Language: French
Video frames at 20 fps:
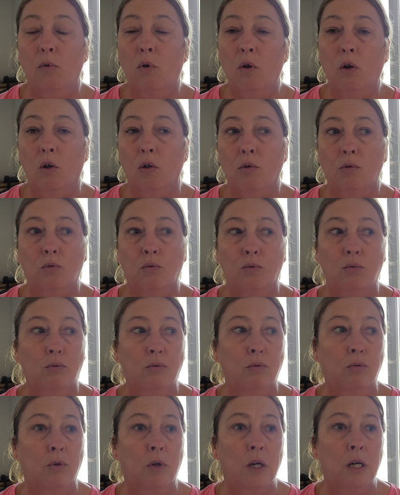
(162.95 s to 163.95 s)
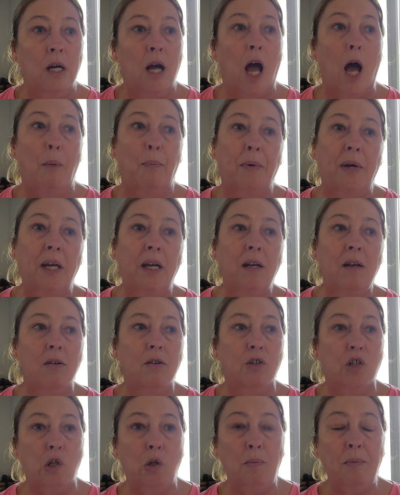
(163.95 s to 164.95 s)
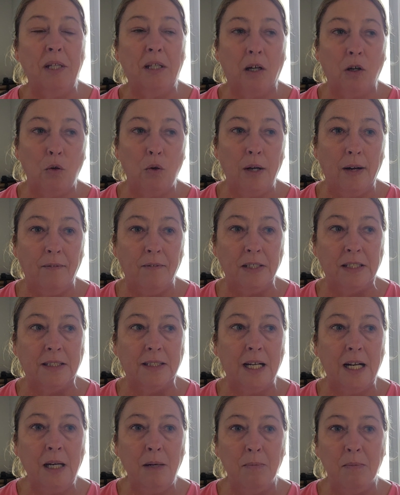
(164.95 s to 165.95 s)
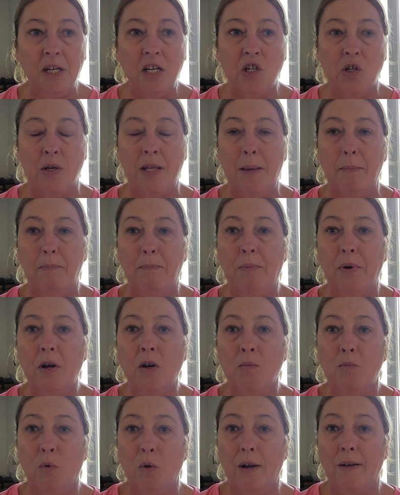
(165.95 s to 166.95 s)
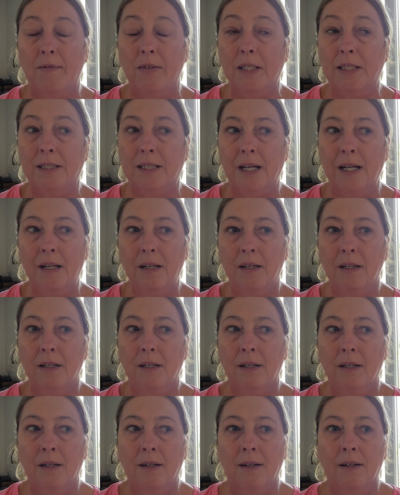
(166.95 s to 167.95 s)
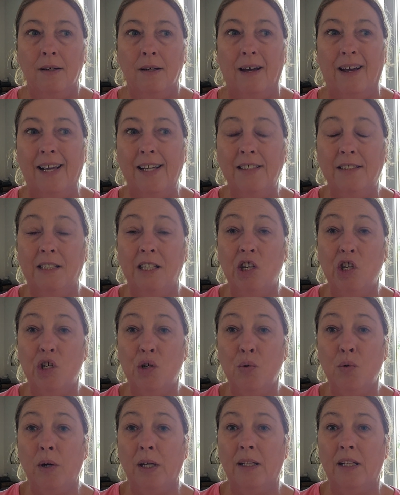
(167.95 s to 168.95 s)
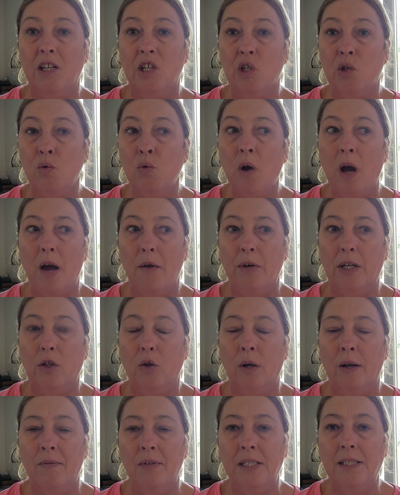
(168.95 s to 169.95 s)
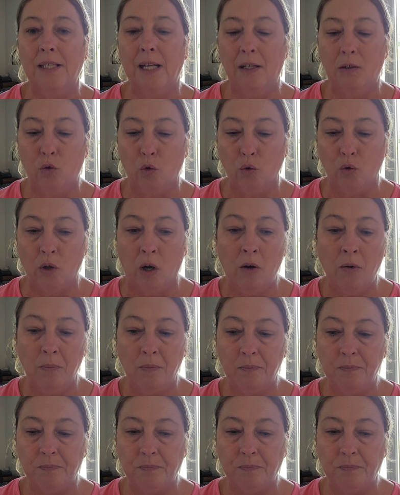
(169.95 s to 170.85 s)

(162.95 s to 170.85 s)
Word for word: Voilà, tout. Après, je le mets dans le lave-vaisselle, mais je n'aime pas que mon lave-vaisselle reste des jours et des jours avec de la vaisselle dedans.